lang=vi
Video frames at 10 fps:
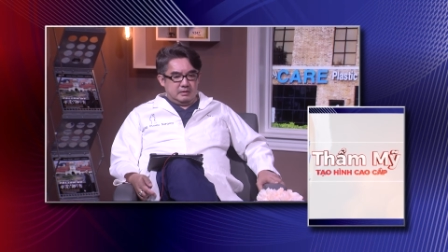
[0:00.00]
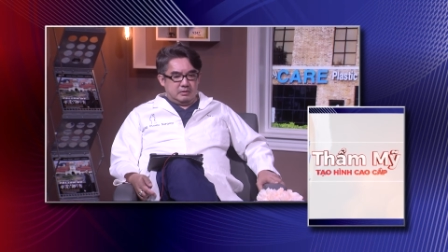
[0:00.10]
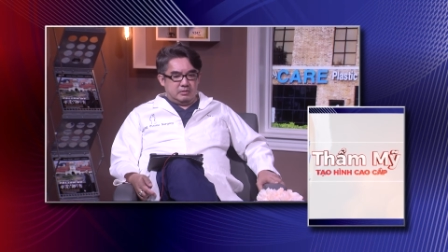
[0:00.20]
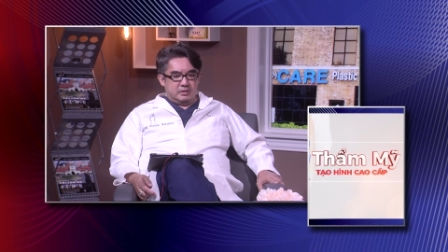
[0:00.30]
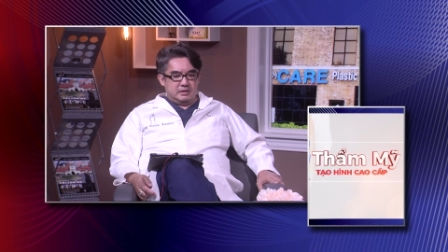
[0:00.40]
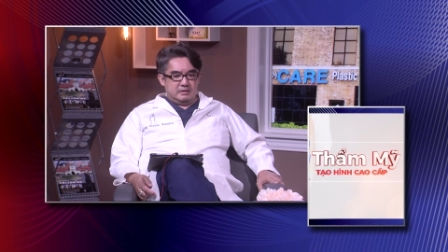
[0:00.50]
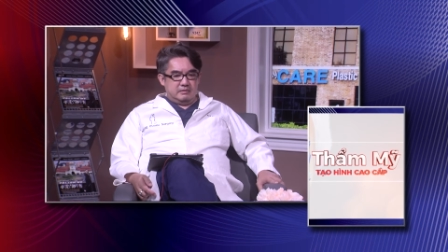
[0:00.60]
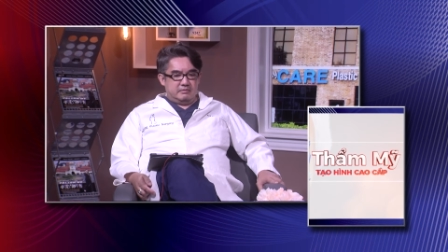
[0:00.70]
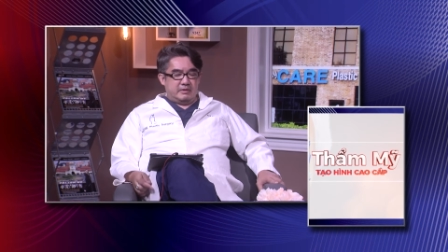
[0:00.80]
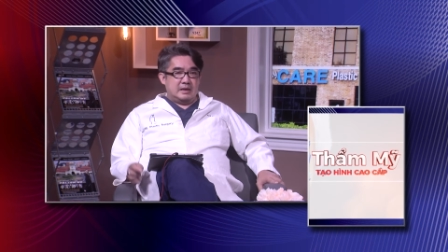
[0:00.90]
ủa
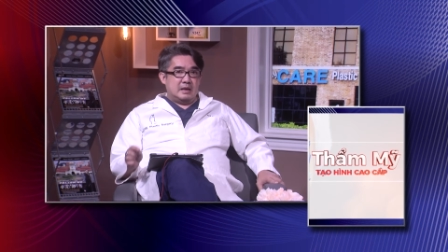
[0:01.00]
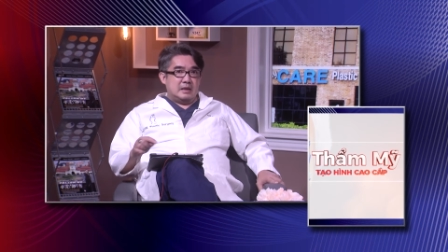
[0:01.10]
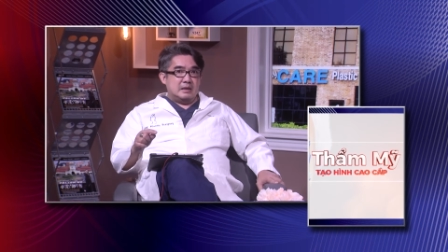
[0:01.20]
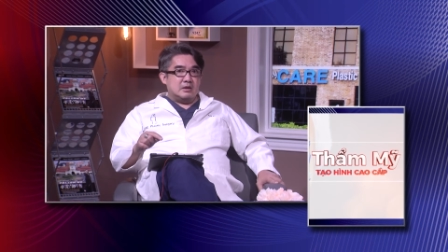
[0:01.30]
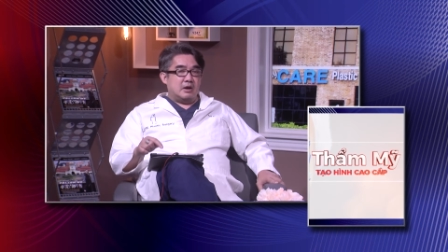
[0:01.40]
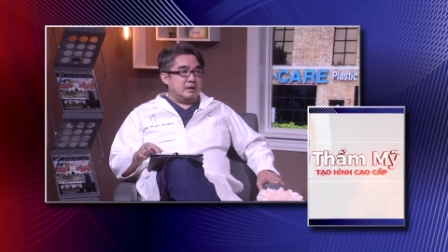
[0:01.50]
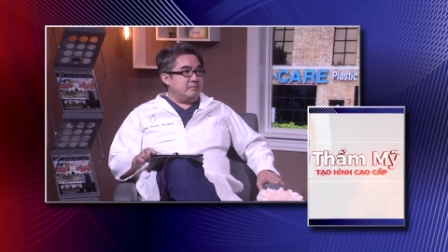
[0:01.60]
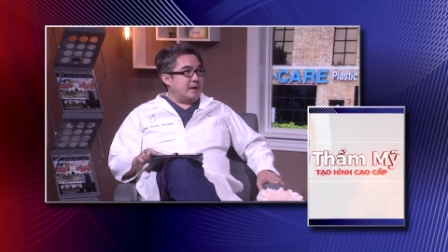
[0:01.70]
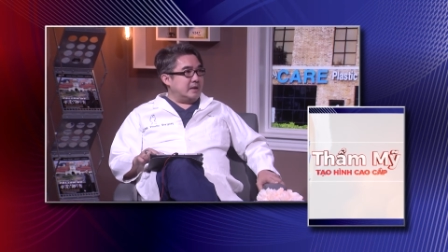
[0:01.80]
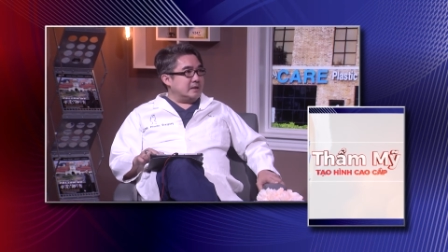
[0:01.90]
vậy để để tôi hỏi
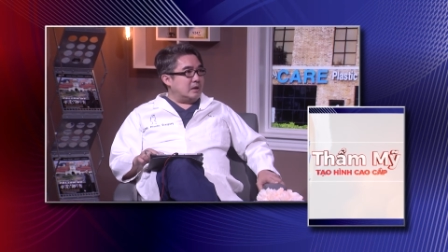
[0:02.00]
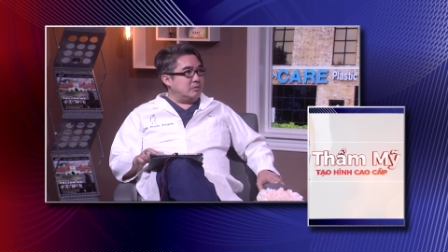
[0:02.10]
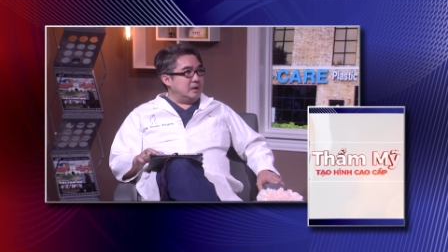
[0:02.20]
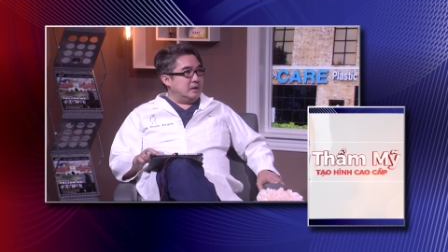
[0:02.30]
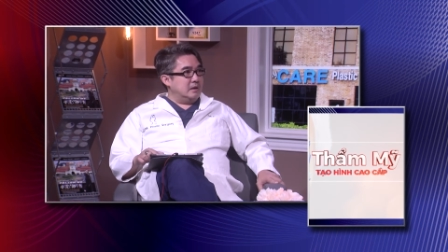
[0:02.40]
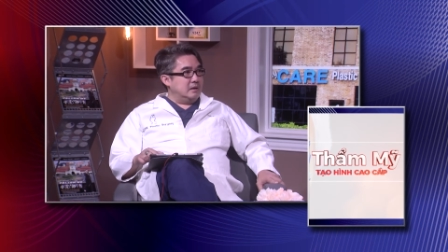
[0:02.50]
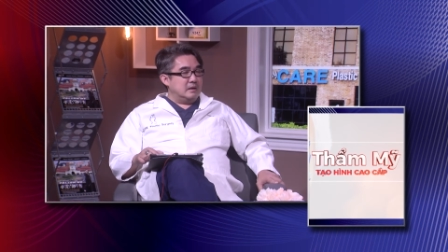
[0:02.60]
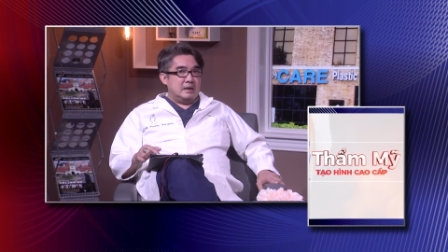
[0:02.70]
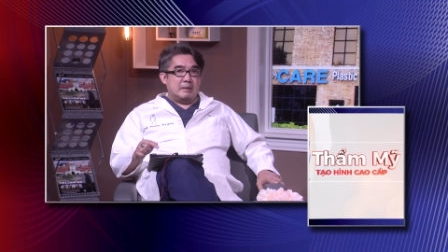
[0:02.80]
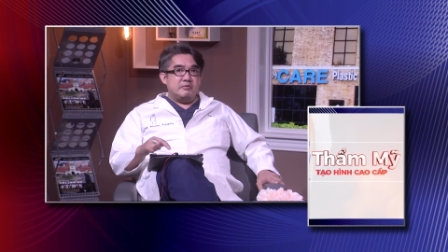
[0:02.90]
bác một câu nha
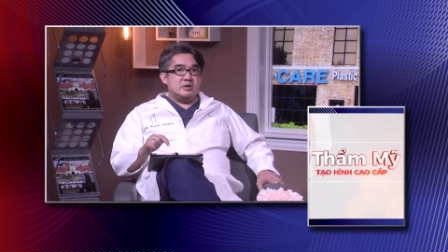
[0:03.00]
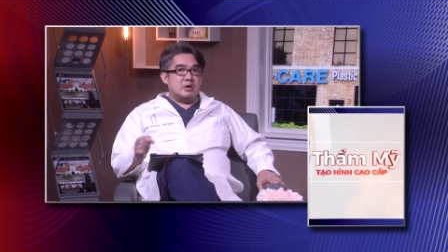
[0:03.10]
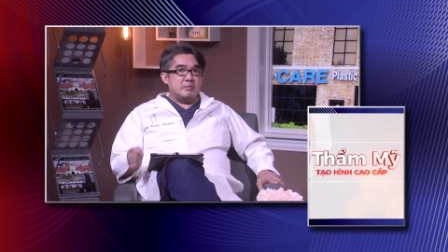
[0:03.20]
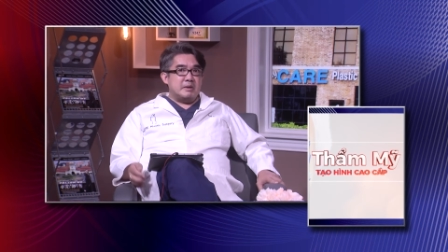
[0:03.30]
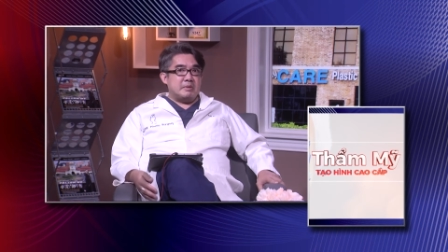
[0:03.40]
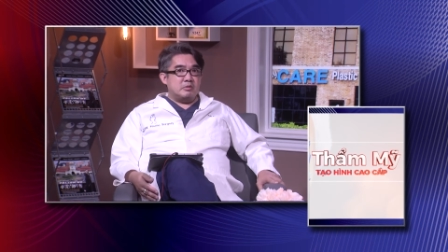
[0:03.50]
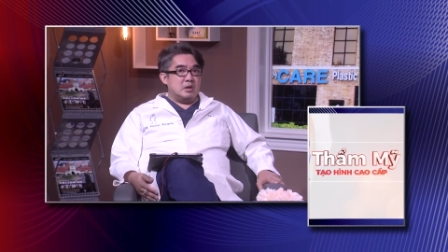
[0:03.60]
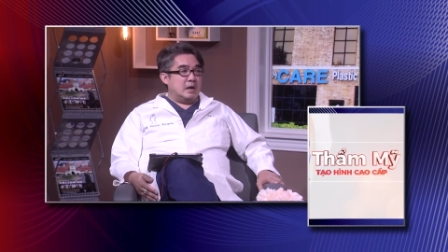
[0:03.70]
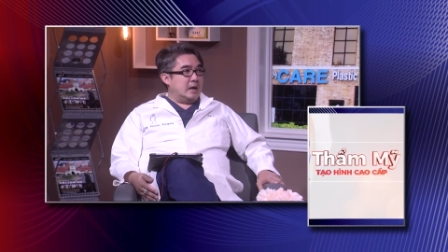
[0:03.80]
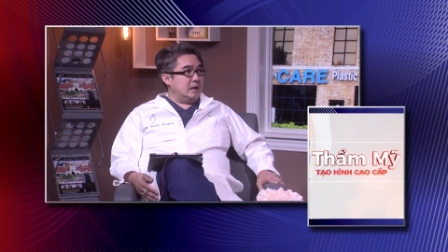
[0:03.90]
năm vừa rồi bác bầu
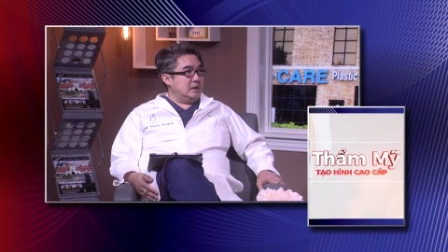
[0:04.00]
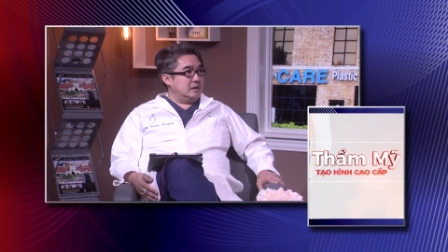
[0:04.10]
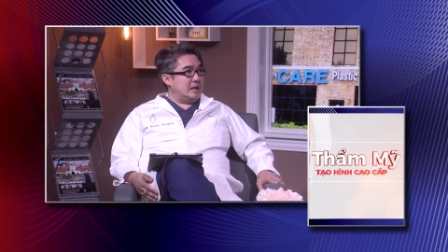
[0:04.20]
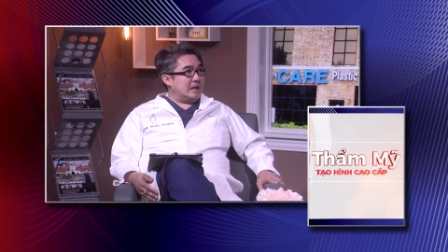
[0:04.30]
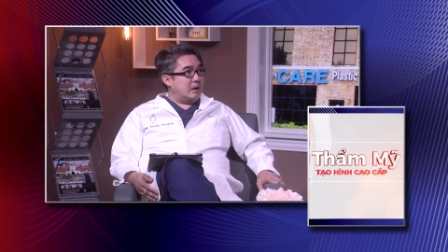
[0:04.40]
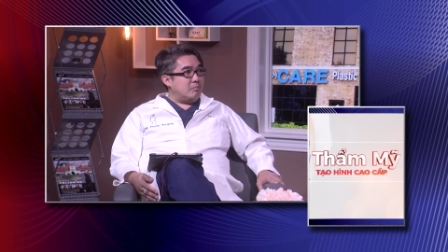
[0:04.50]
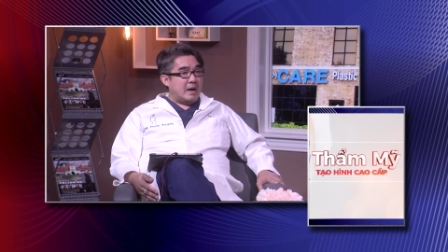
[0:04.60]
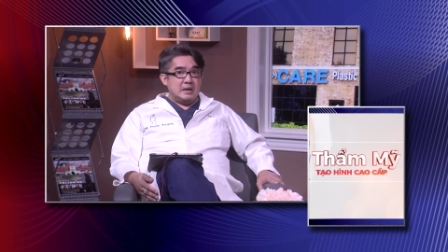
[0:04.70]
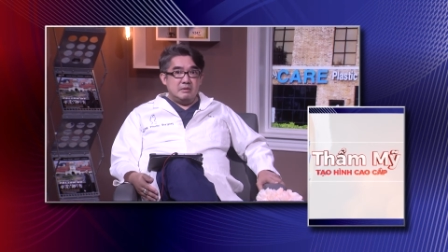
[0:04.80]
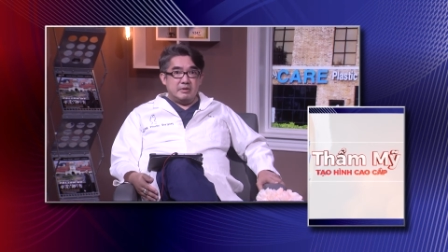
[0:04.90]
cho ai chắc là ông
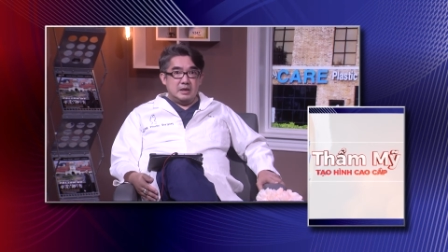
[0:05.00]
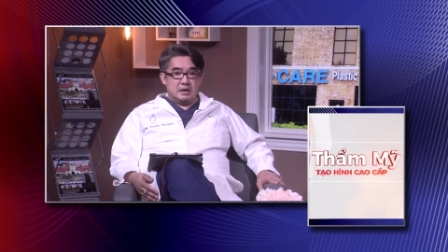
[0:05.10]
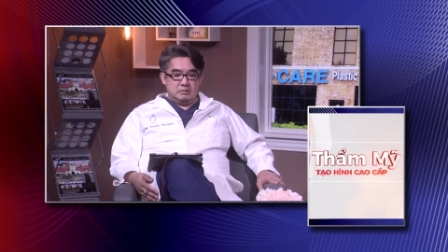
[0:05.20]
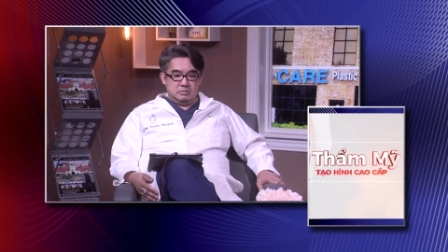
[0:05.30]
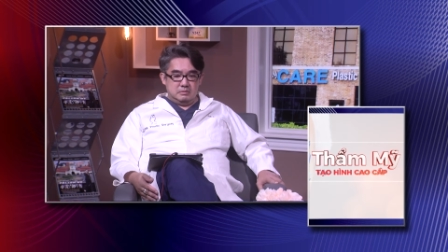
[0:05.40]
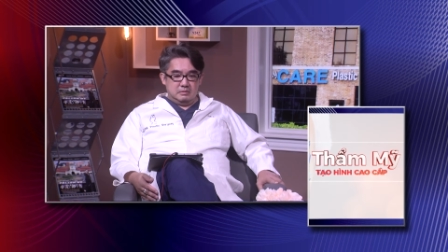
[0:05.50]
Biden phải không